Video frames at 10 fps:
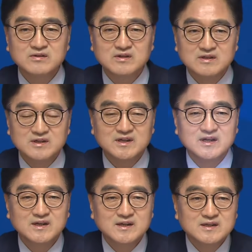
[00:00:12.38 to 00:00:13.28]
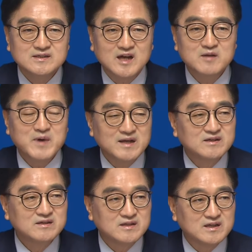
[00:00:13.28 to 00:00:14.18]
차원에서 봉화마을과
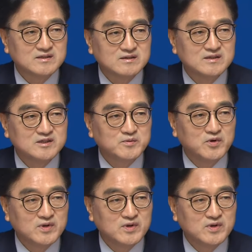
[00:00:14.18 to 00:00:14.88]
평산마을을